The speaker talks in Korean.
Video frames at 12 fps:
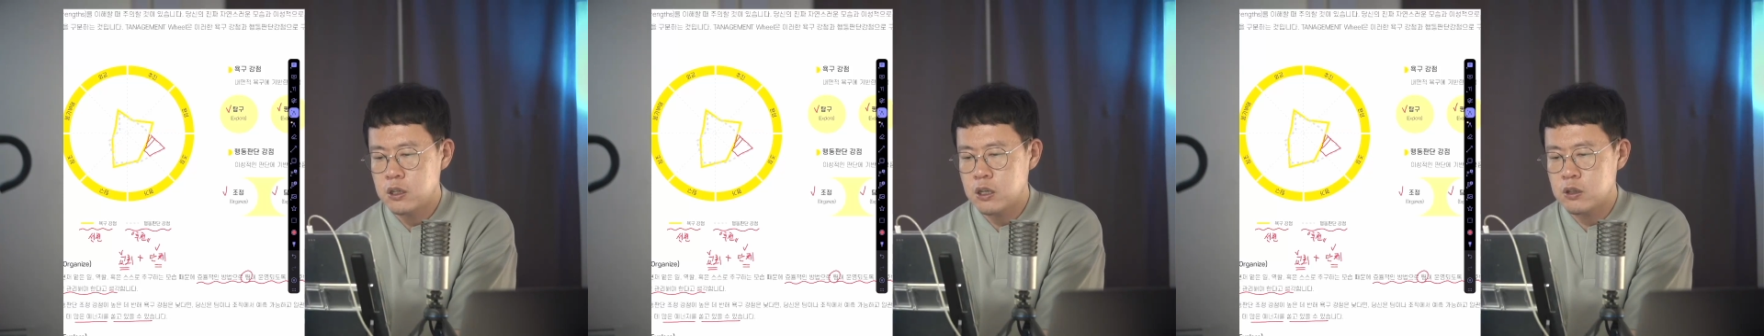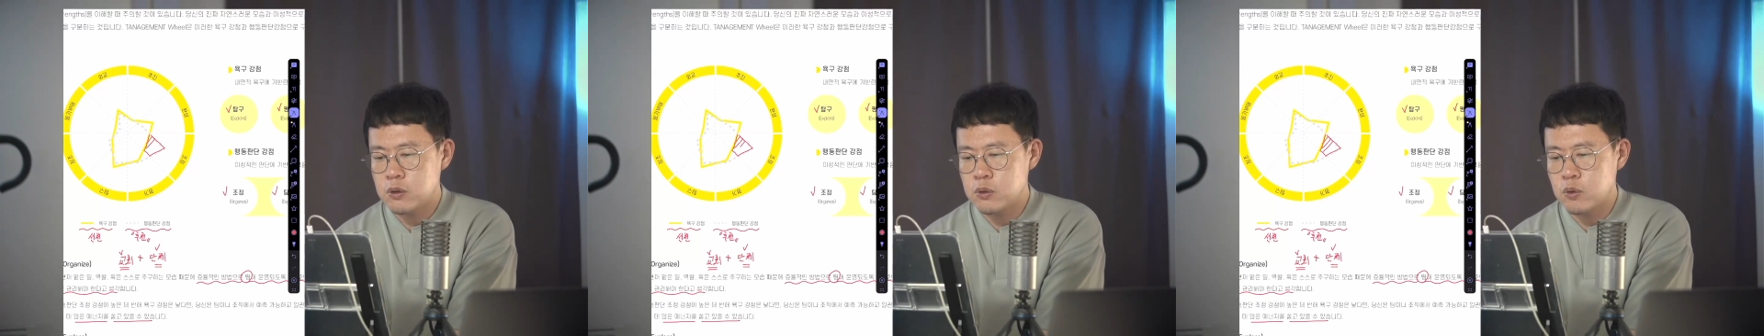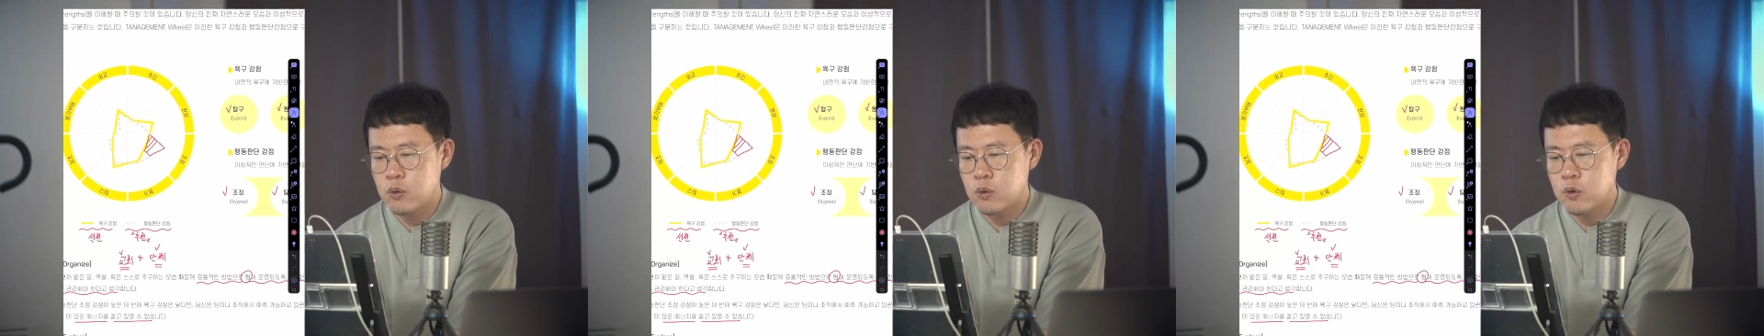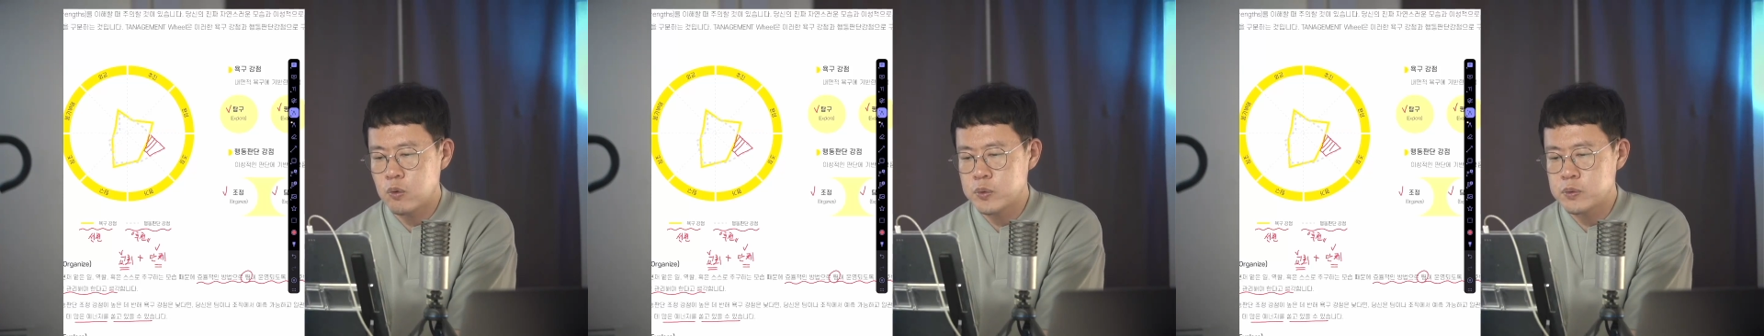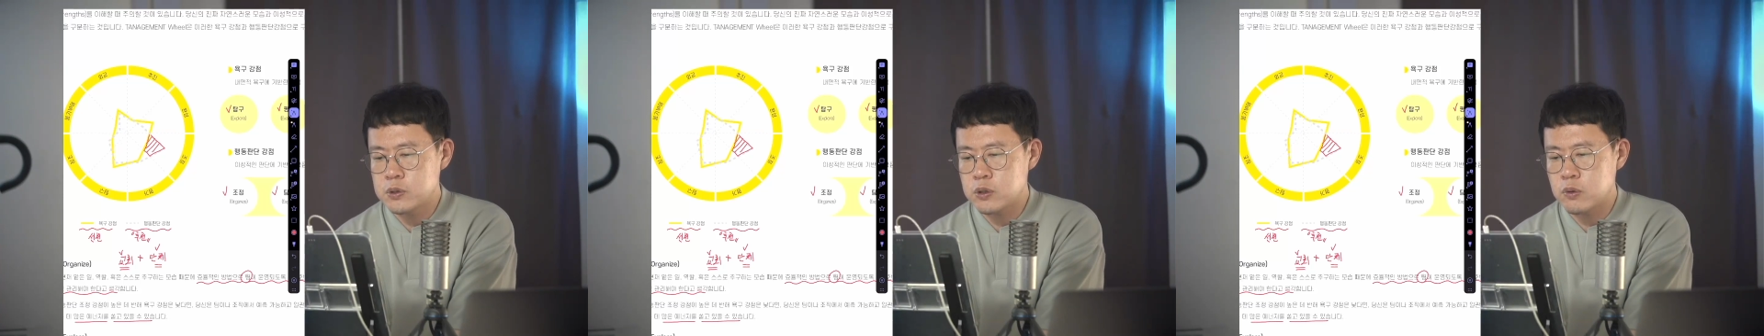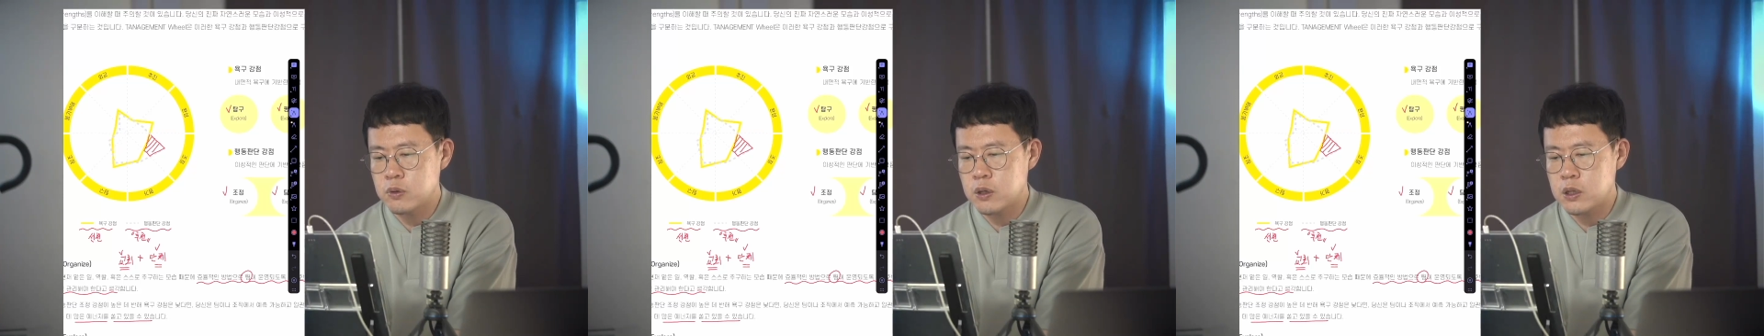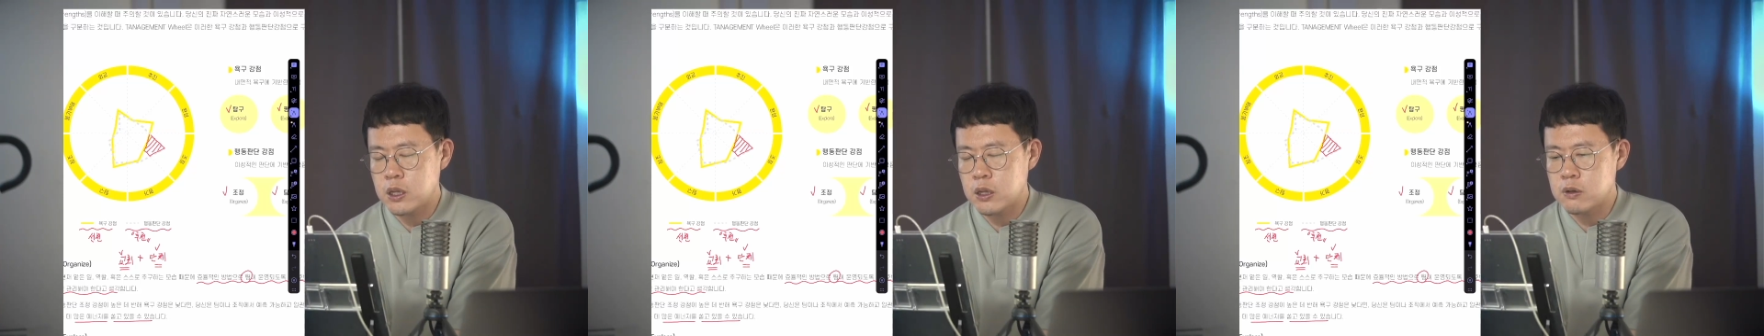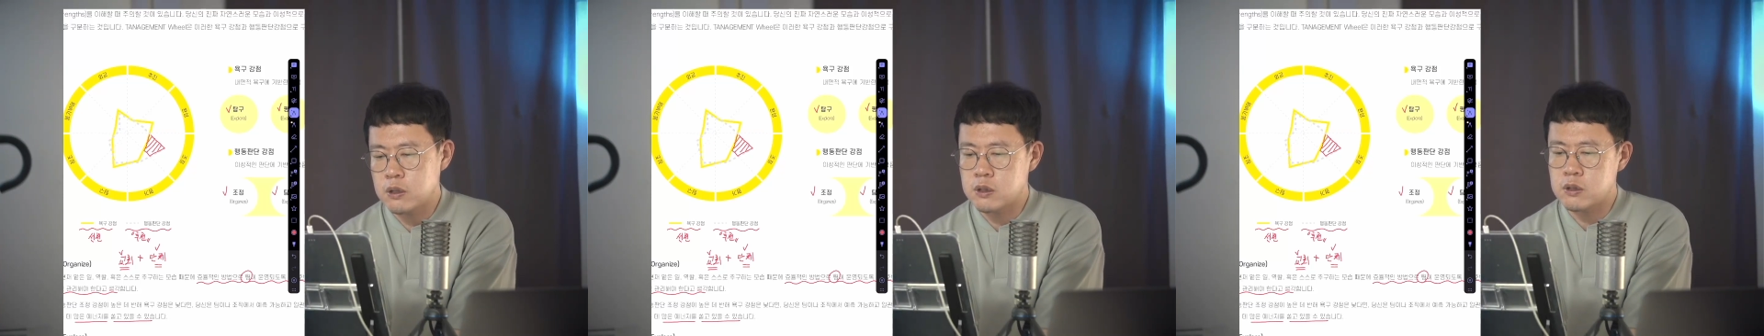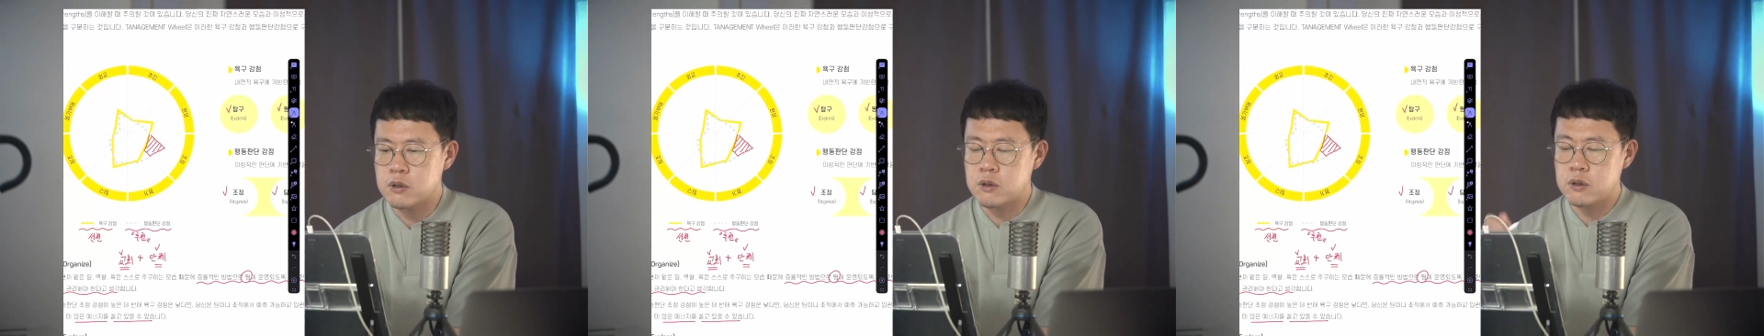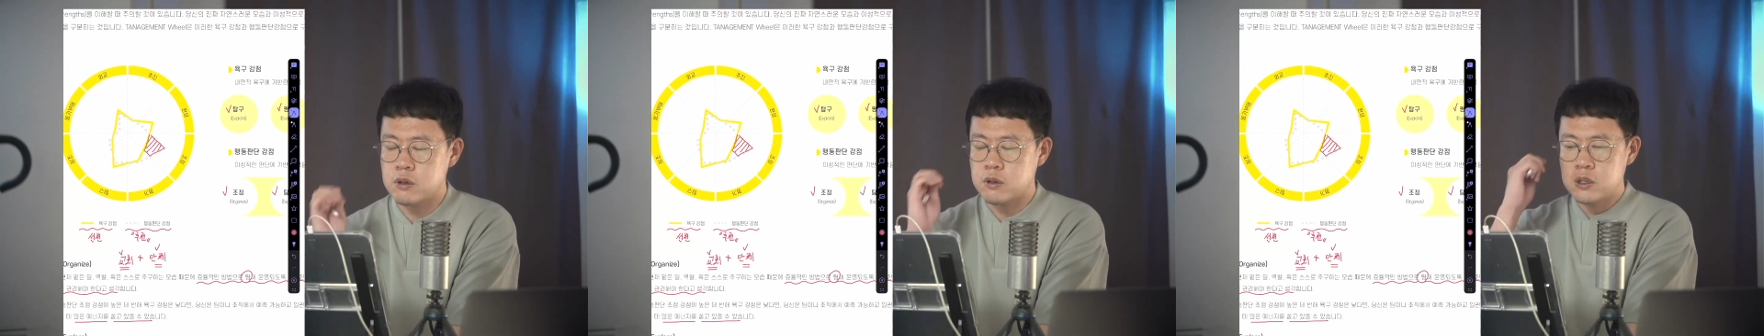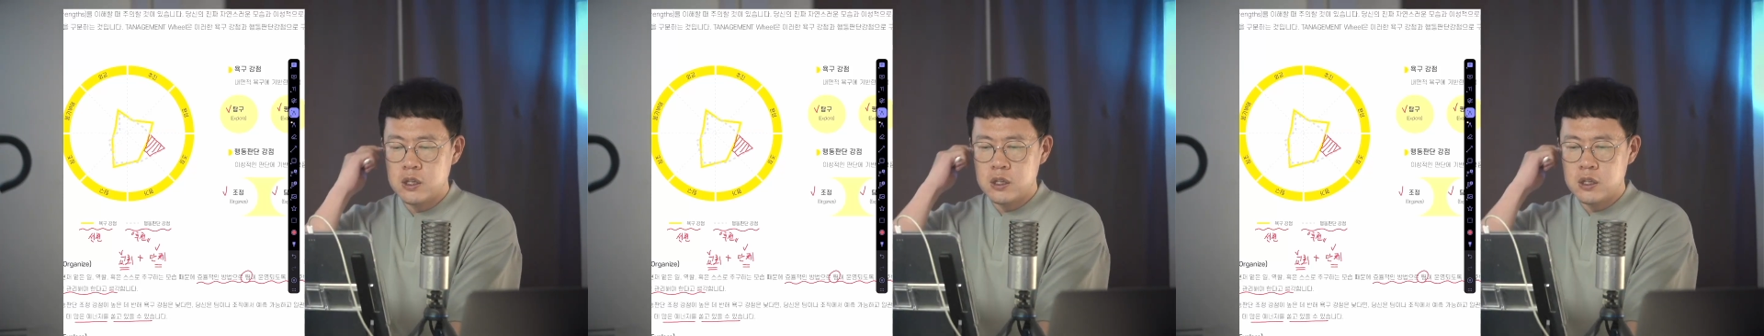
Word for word: 그래서 요 부분이 이렇게 되어 있는 거예요.